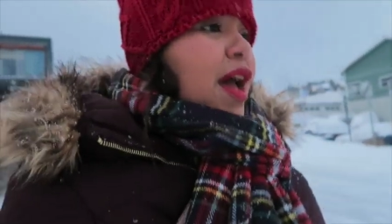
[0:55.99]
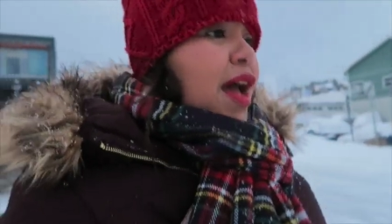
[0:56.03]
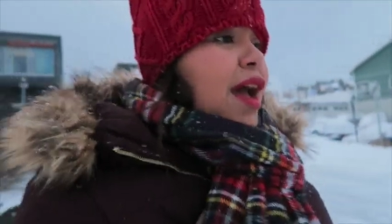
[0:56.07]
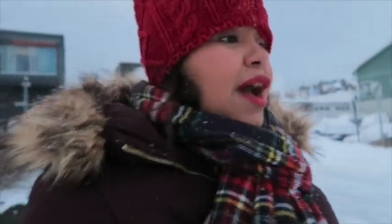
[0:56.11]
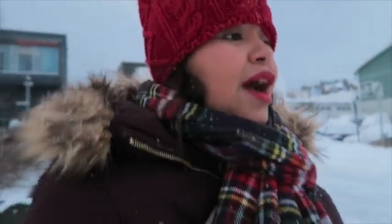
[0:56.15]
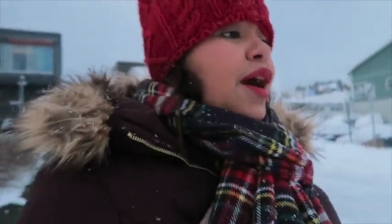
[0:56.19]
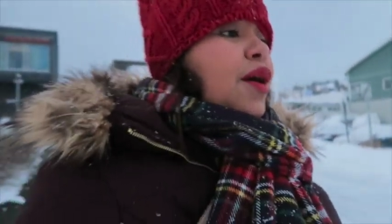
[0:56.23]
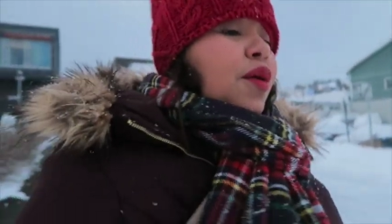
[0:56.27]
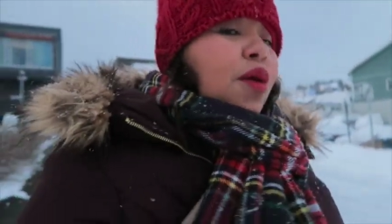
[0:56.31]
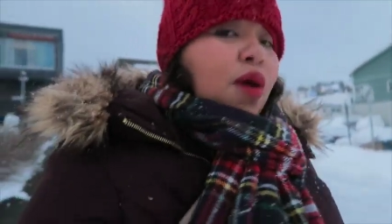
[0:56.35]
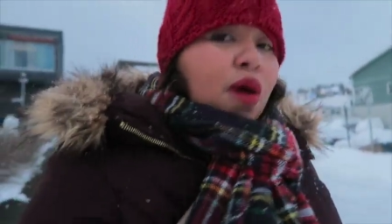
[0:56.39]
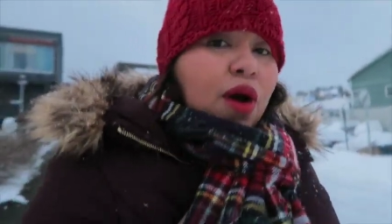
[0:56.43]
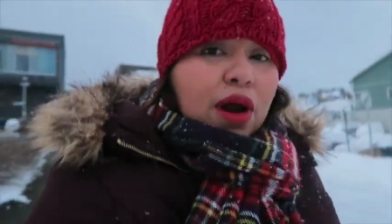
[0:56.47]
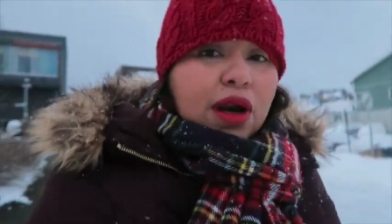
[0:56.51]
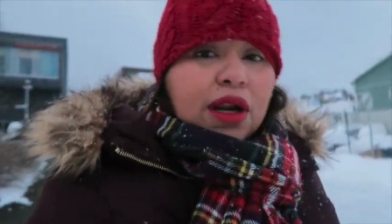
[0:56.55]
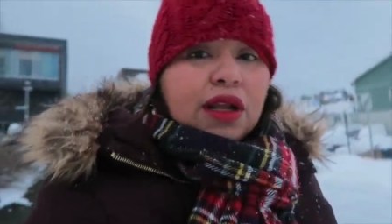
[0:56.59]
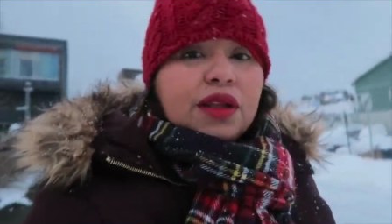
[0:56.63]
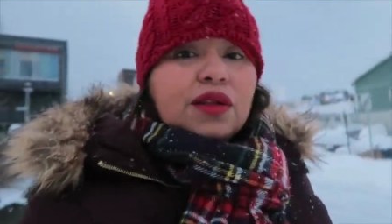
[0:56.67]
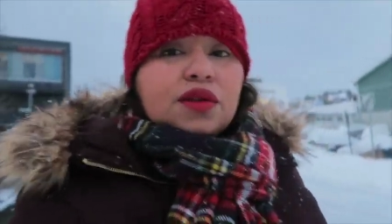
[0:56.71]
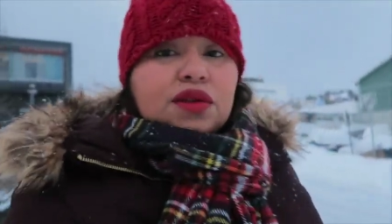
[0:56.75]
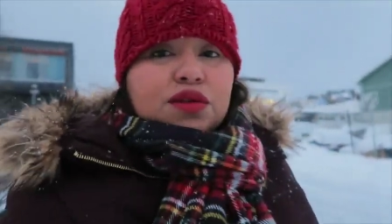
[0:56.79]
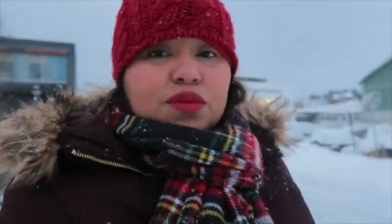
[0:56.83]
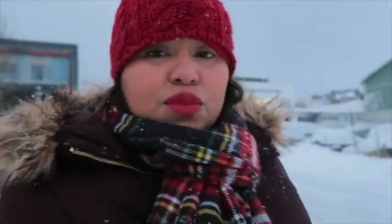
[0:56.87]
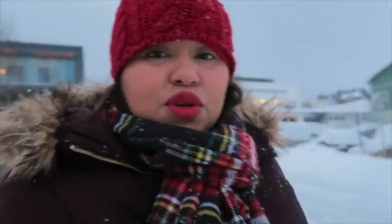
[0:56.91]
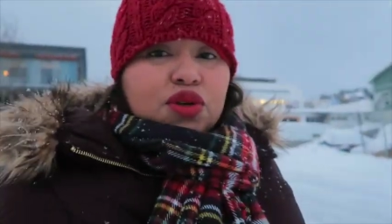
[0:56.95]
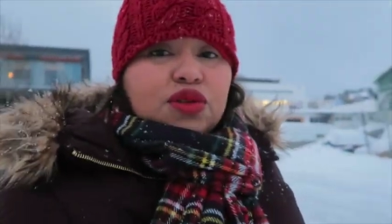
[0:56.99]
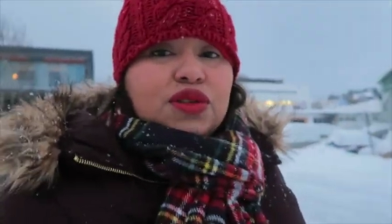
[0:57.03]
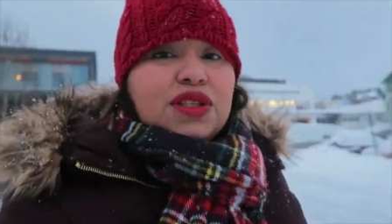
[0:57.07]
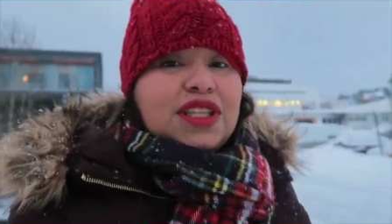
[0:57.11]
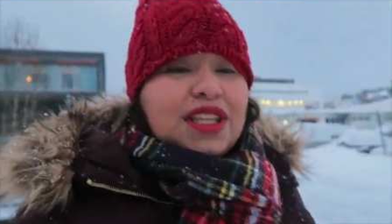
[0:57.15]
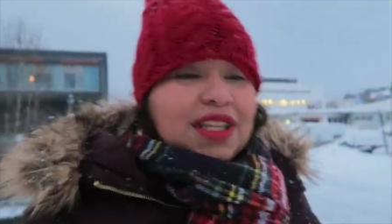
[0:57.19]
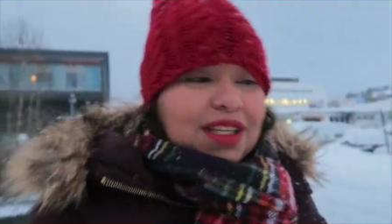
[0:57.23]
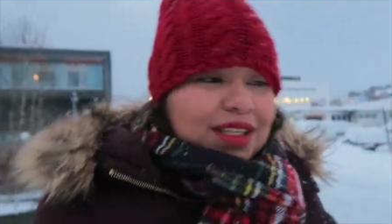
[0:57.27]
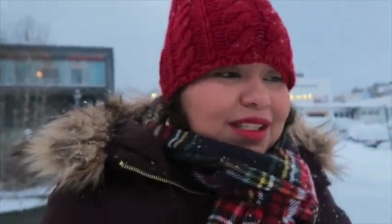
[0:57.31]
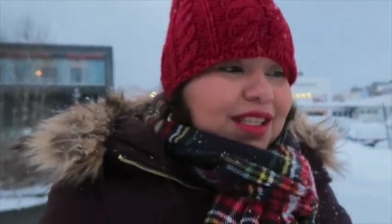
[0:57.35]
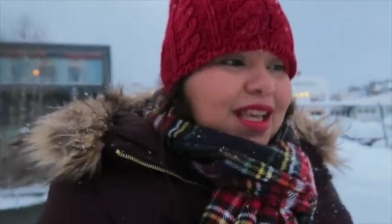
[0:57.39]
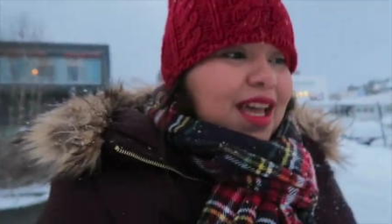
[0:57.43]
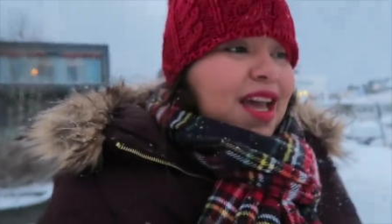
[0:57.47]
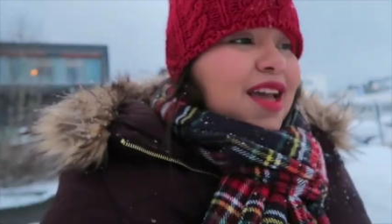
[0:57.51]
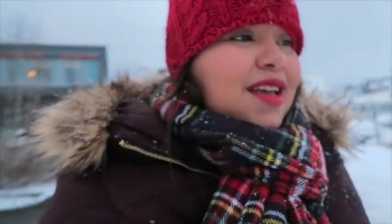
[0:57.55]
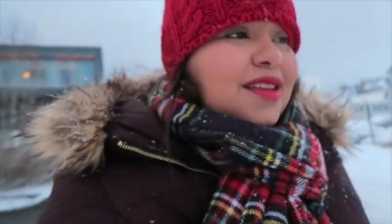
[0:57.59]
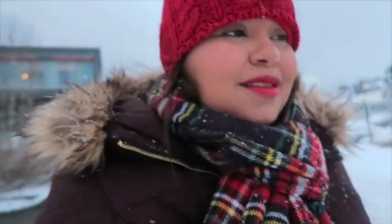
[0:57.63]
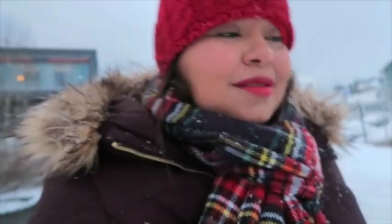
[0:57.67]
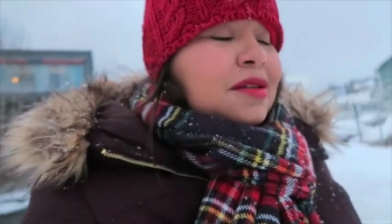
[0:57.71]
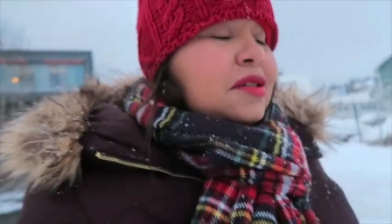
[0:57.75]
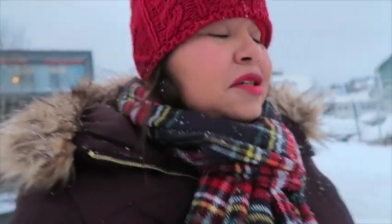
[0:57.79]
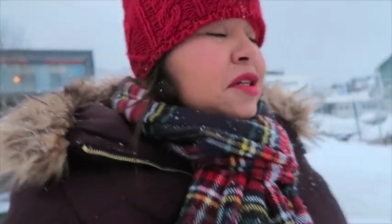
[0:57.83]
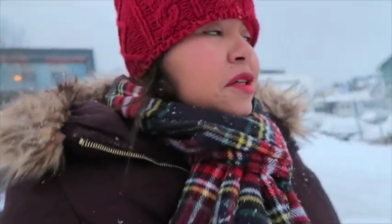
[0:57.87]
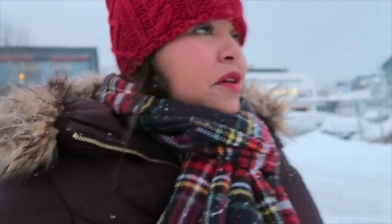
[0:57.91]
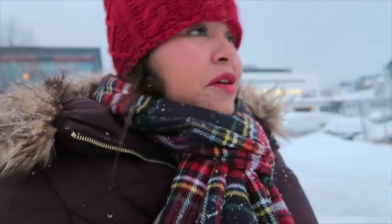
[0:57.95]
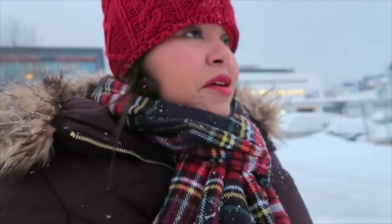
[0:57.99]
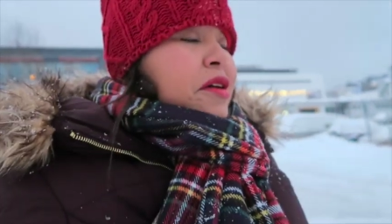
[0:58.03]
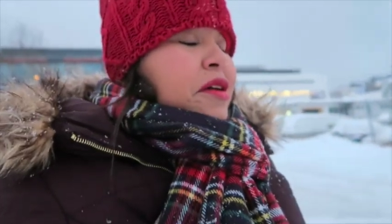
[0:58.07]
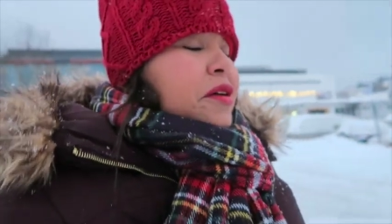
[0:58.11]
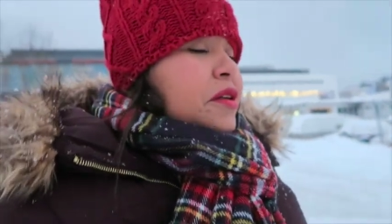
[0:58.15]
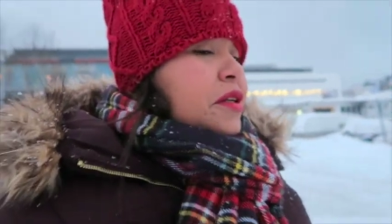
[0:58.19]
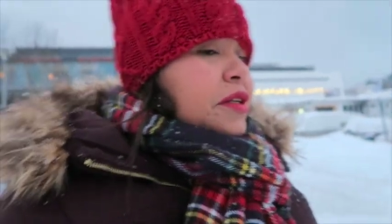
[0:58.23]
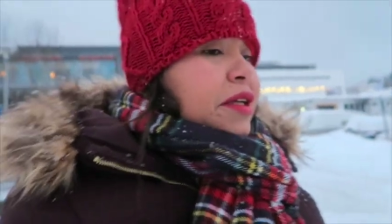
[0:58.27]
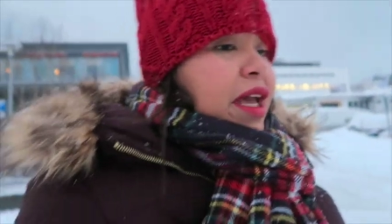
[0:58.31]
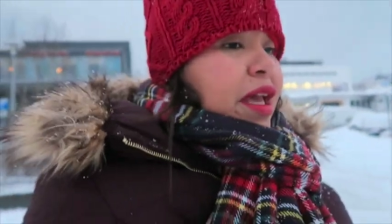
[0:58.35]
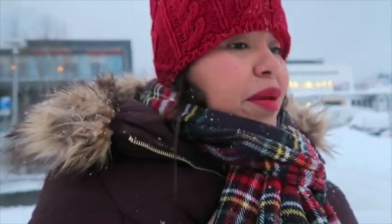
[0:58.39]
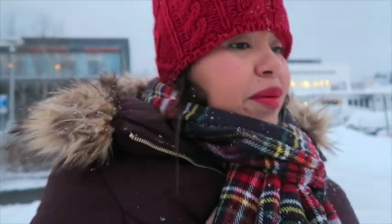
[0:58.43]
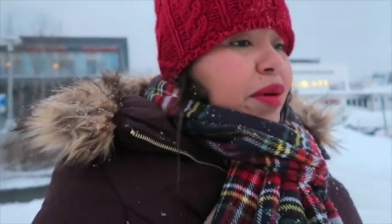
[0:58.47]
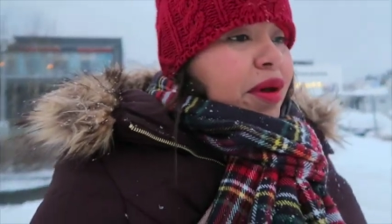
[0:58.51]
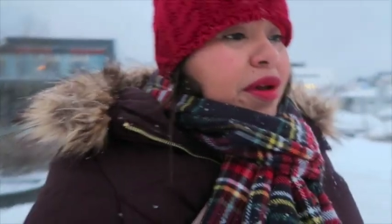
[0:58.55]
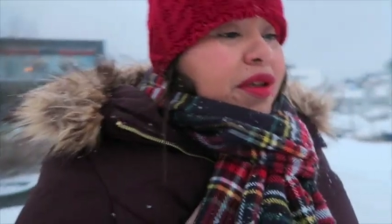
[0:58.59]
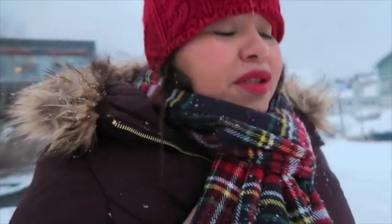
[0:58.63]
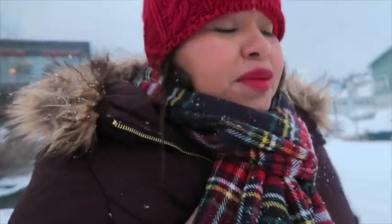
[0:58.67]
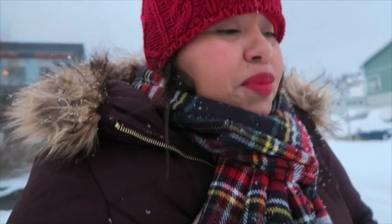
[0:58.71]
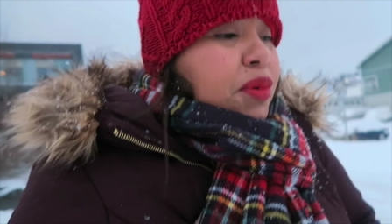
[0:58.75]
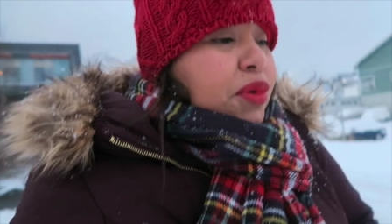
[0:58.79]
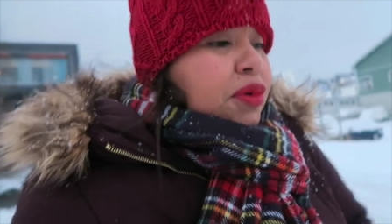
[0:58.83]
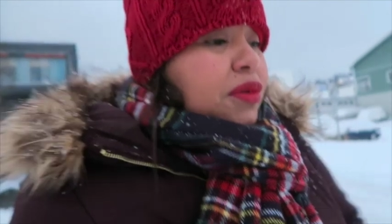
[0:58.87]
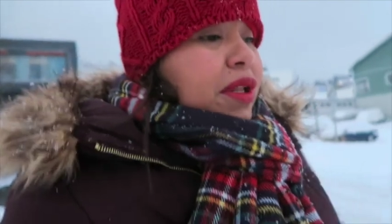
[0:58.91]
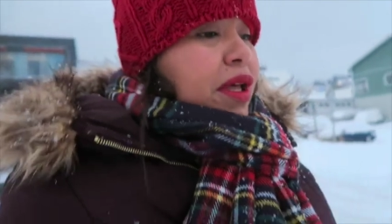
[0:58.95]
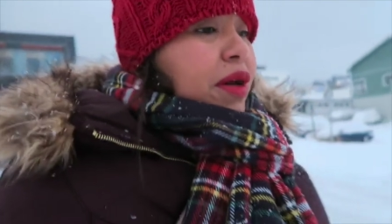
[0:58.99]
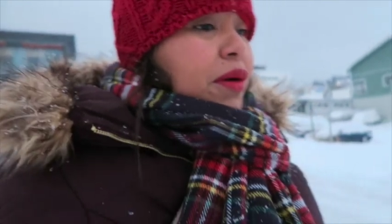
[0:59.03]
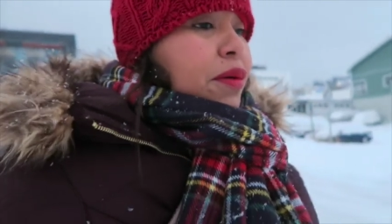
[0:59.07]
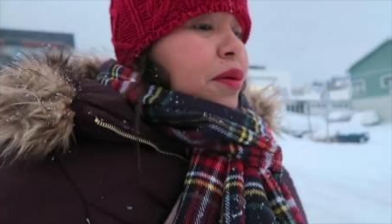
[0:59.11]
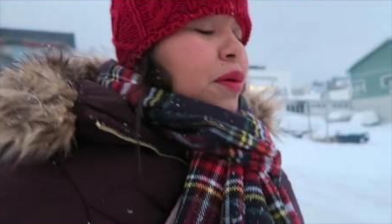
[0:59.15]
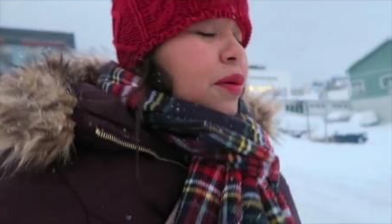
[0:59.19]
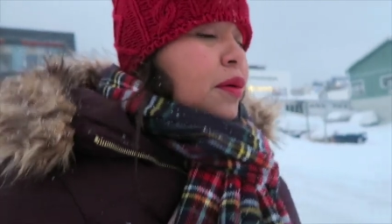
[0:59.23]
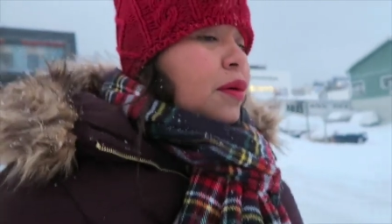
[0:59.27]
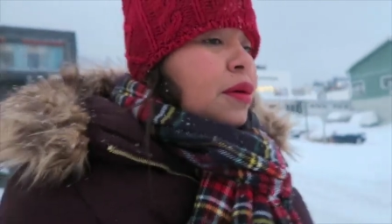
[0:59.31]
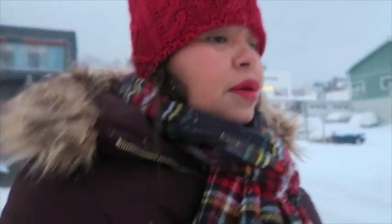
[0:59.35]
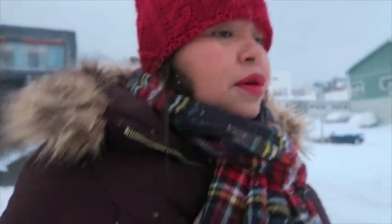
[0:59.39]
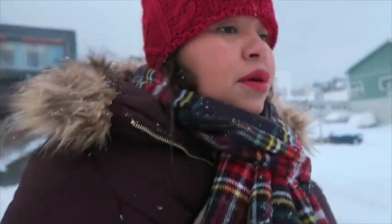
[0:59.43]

é agora em 2016, ninguém me respondeu.